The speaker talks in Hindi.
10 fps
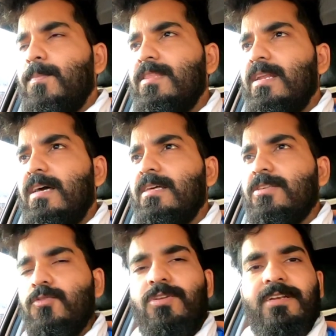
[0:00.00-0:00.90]
पंद्रह
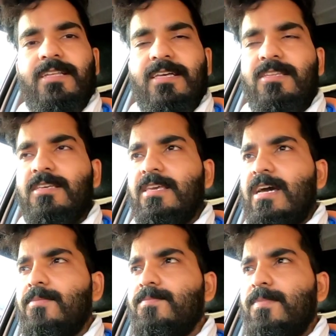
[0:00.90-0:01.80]
यूनिट यानी कि
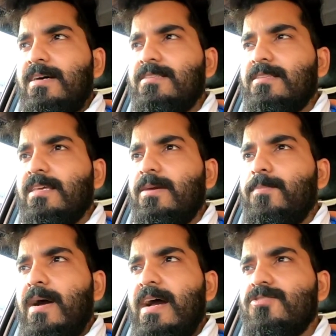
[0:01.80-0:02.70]
आप मान सकते हैं
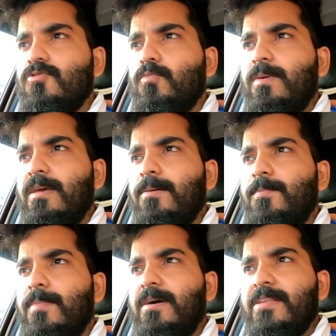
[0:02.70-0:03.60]
पाँच रुपये
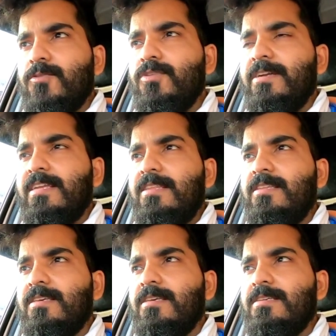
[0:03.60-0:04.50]
पर यूनिट
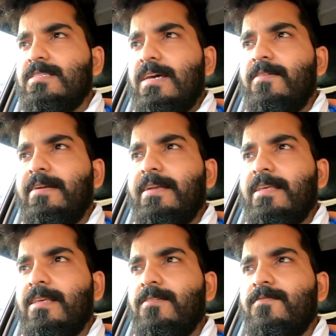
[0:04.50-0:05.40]
यानी कि
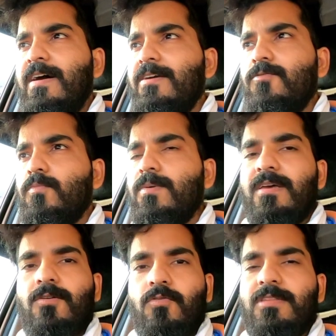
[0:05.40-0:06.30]
सेवेंटी फाइव
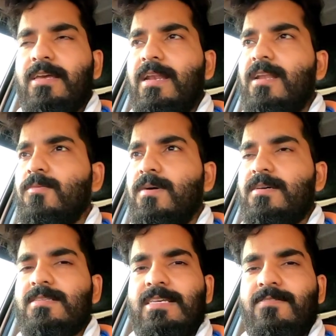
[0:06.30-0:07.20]
रुपये होते हैं
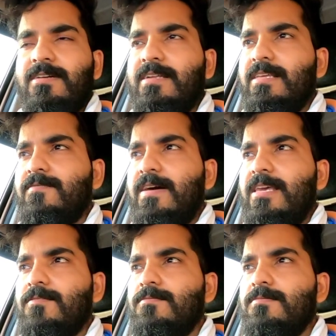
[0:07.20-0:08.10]
लगभग सेवेंटी
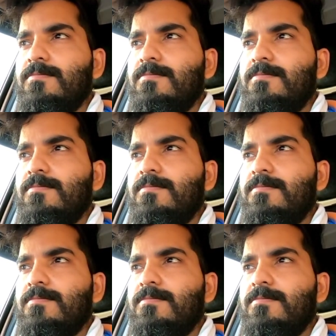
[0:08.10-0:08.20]
फाइव